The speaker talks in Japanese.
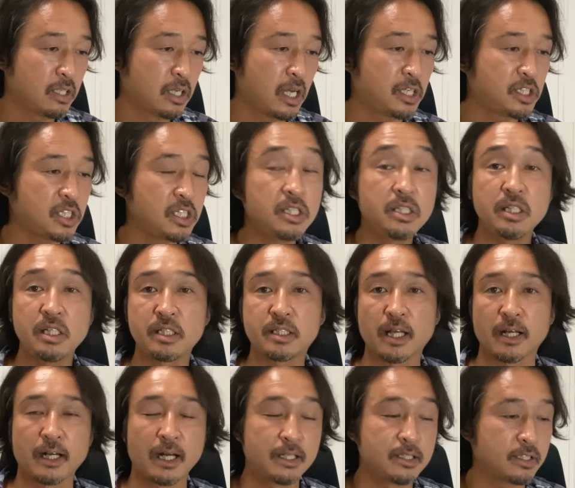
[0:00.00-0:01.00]
え新
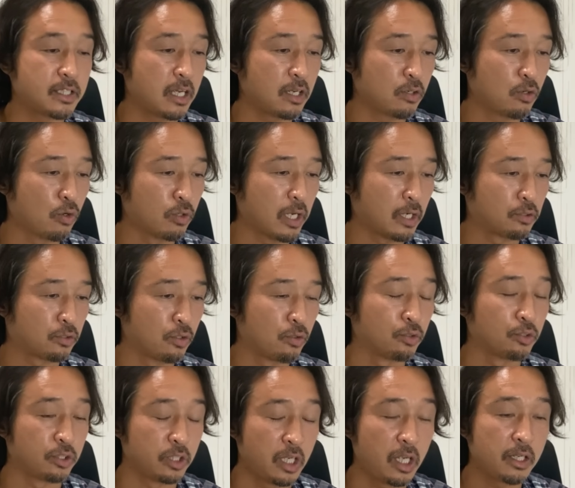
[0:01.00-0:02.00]
NISA 完全攻略という
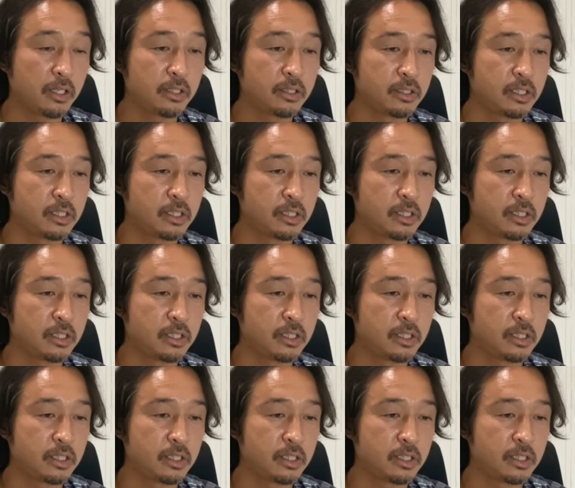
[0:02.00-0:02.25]
ことでね、